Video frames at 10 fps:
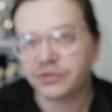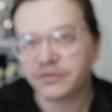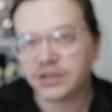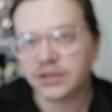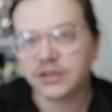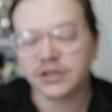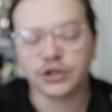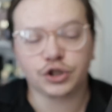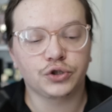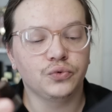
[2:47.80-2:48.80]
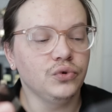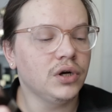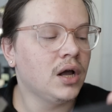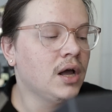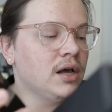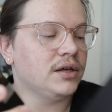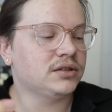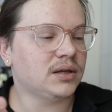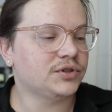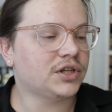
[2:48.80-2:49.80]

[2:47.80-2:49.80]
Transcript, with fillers: завезли 10 штук, их там